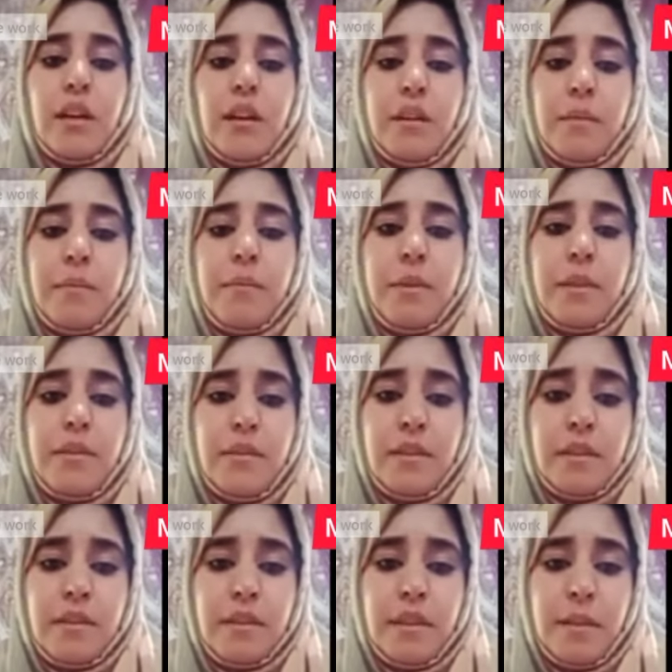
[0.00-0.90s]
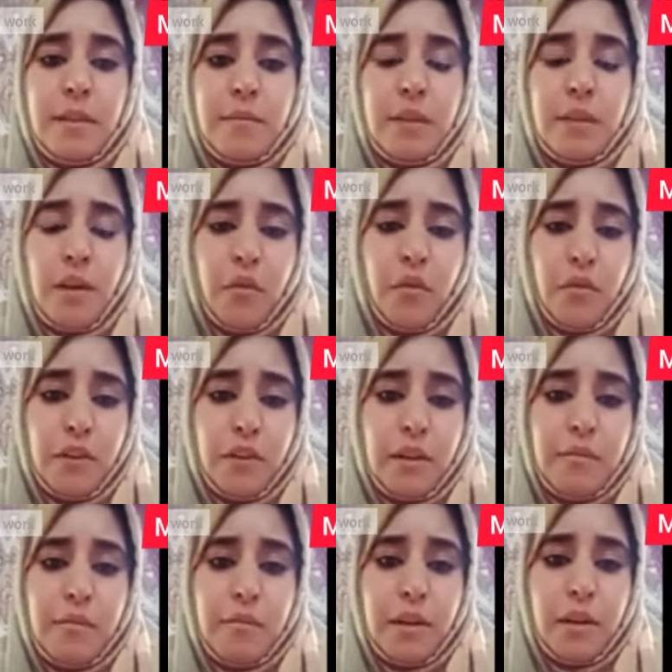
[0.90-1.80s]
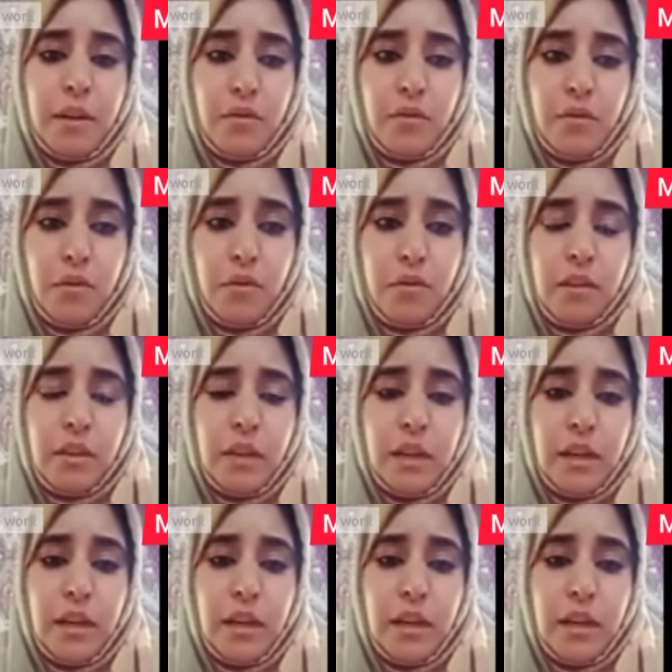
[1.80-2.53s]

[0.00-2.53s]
प्रीवियस नेम था वो विरनपाल कौर था